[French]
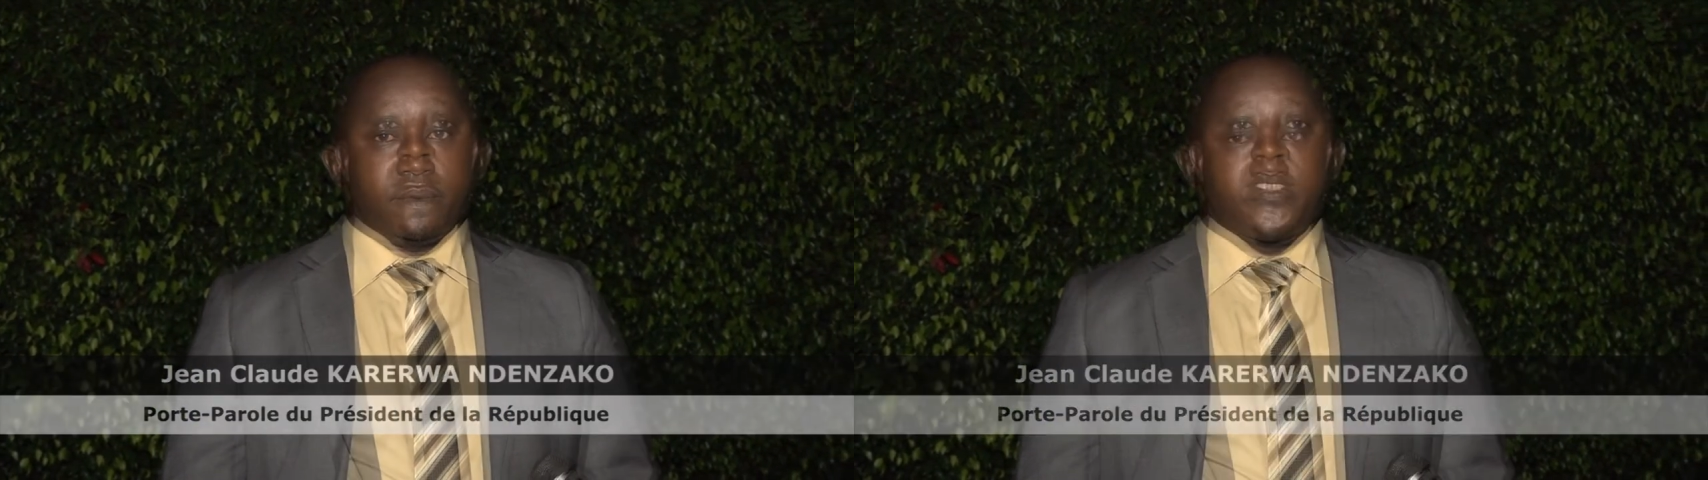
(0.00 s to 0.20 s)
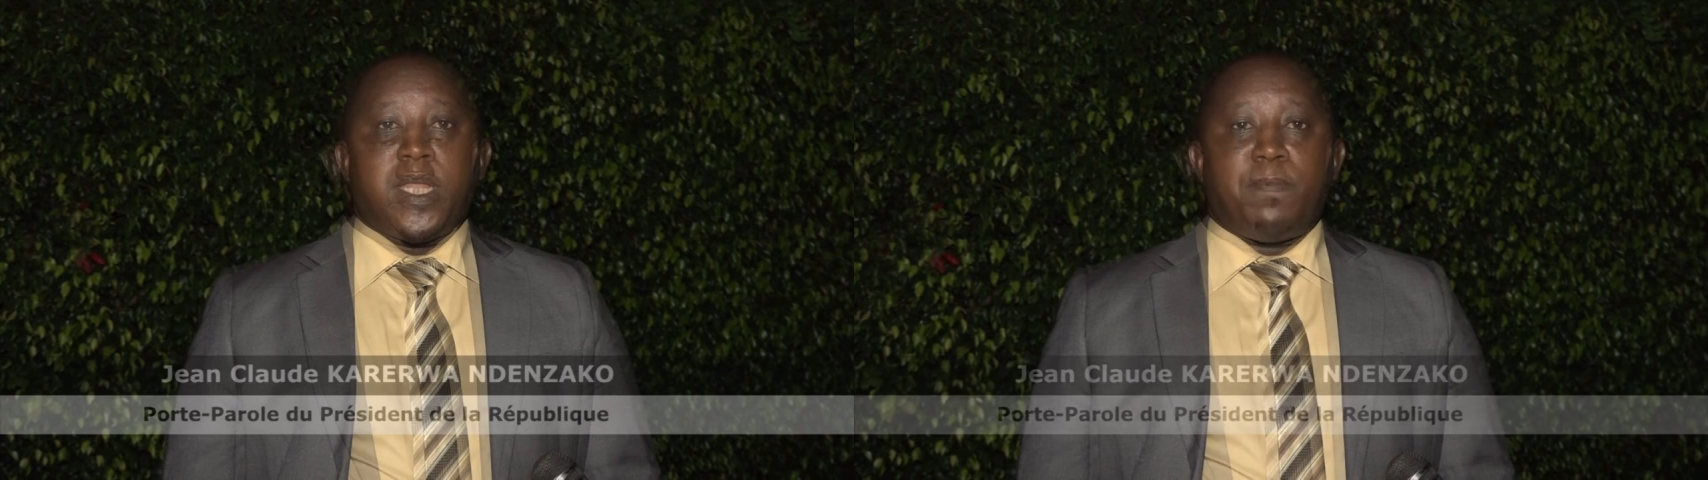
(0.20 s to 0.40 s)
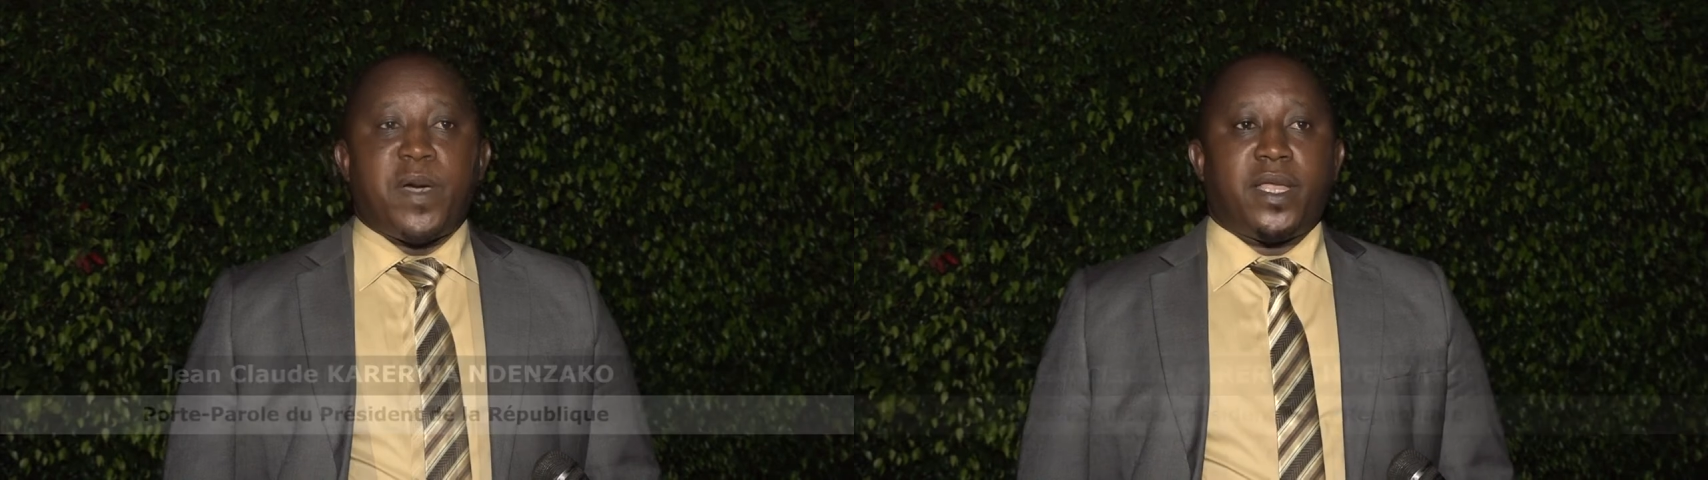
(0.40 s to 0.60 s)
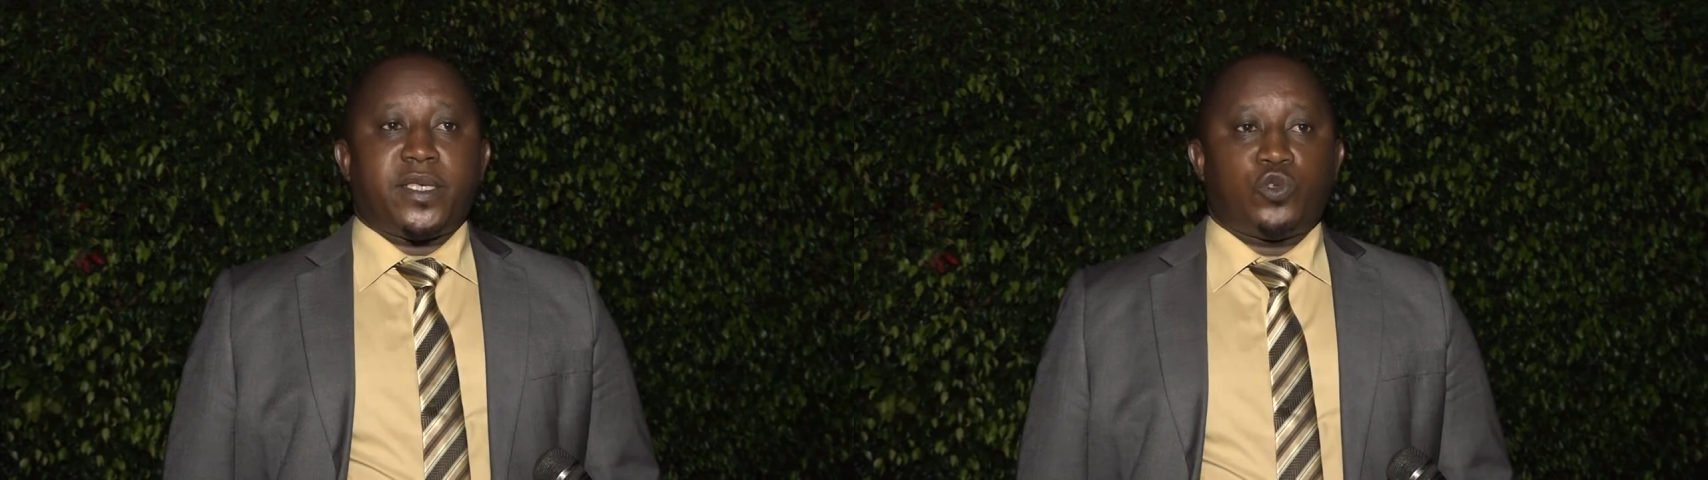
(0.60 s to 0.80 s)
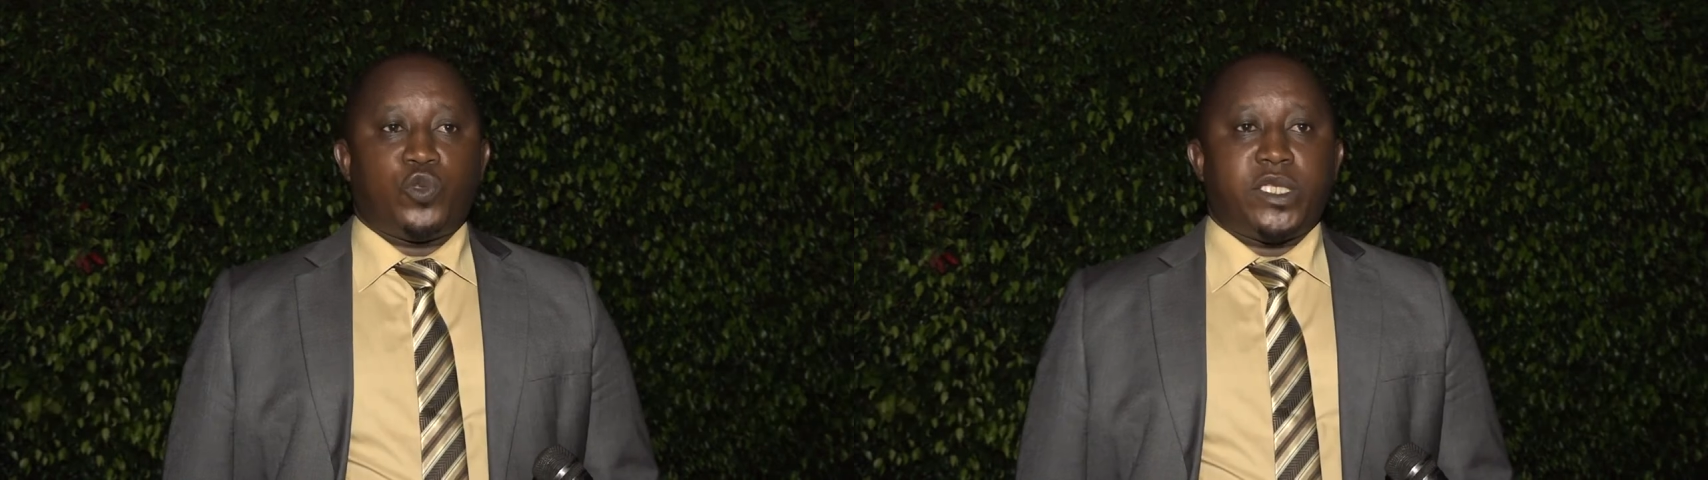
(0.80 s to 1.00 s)
Il a par
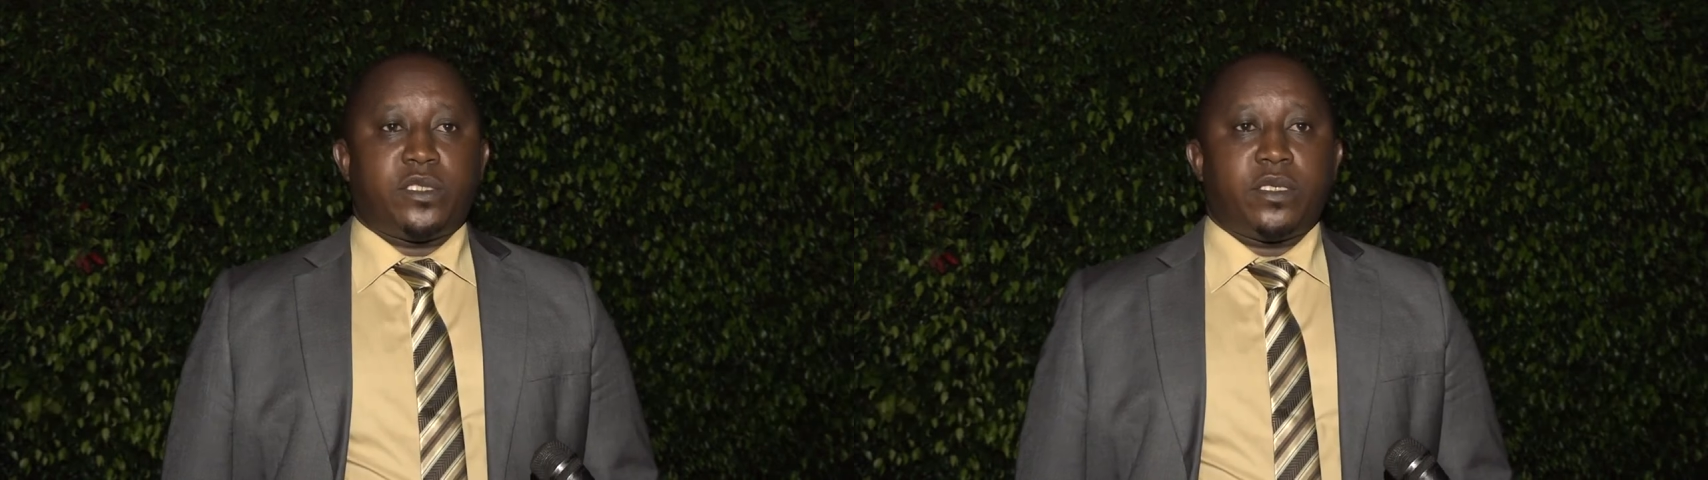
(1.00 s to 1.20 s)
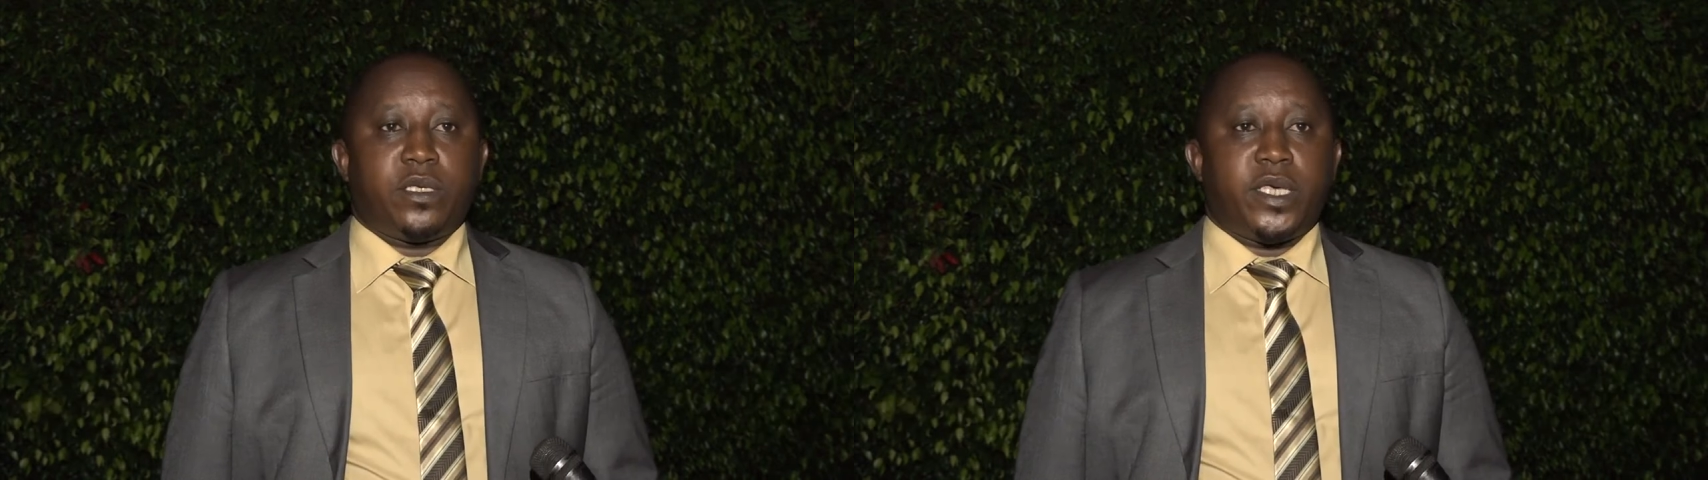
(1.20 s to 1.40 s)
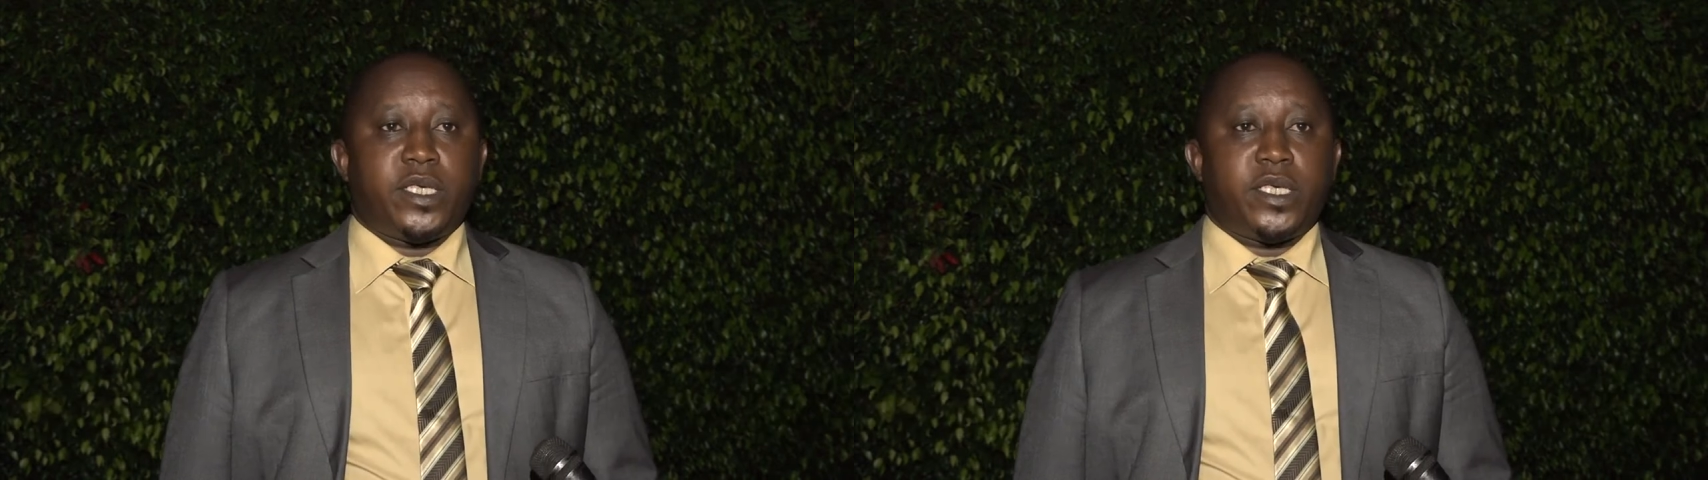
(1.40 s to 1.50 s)
la suite euh,